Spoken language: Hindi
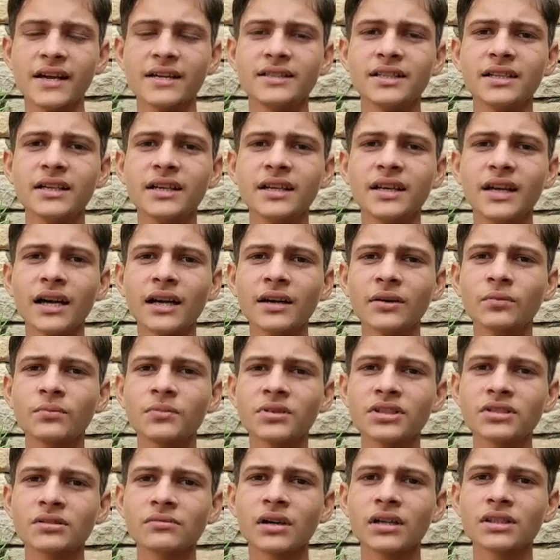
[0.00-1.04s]
इसी के कारण
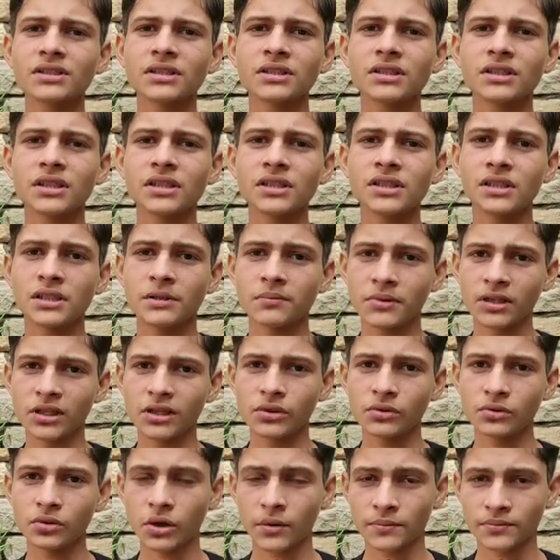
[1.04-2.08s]
मिस्रवासी धीरे धीरे बिल्ली
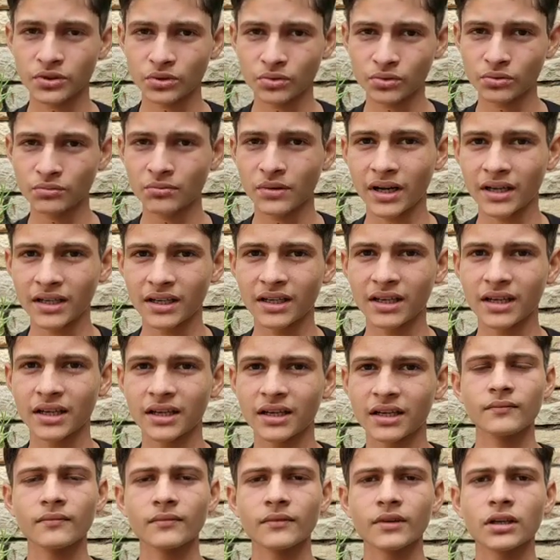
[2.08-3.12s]
को अपशगुन मानने
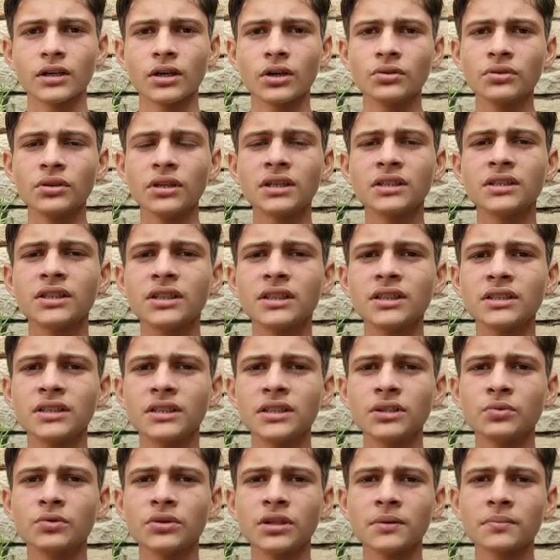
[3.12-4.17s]
लगे और यह धीरे
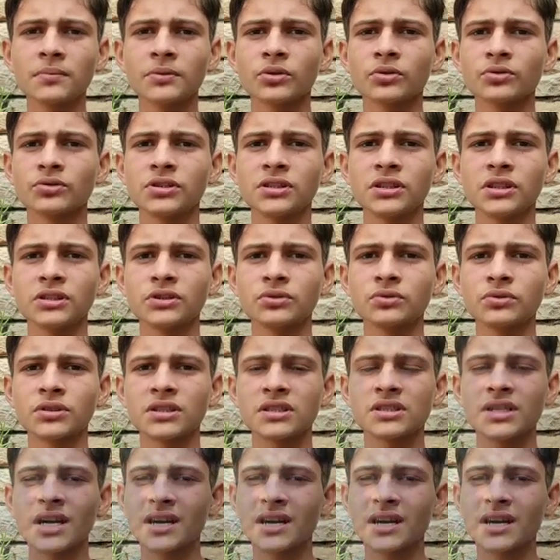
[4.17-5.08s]
धीरे उनके पड़ोसी देशों के